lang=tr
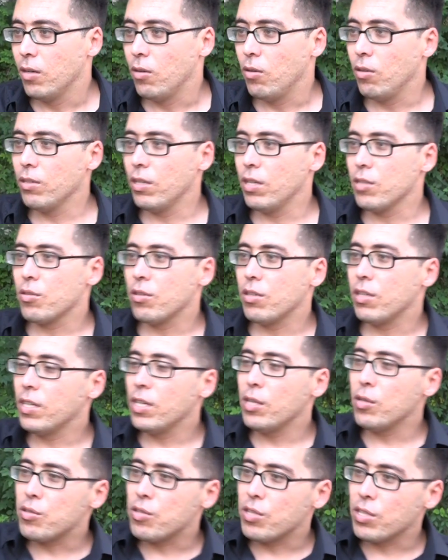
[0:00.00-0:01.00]
Ondan sonra
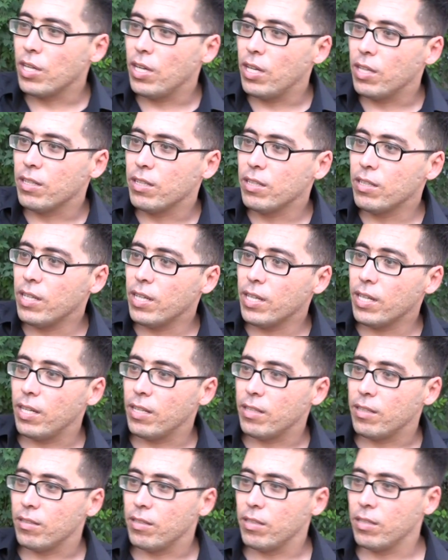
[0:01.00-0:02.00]
ne için geldin niye
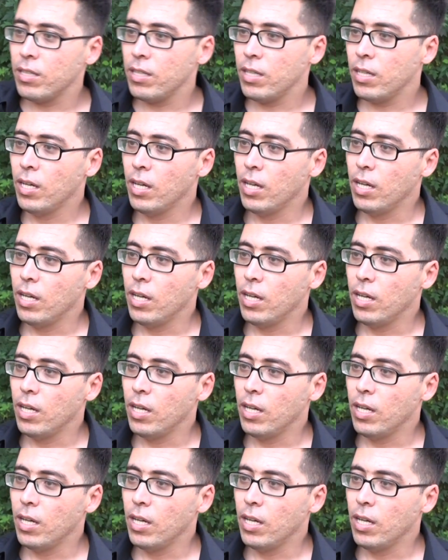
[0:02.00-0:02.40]
geldin dedi.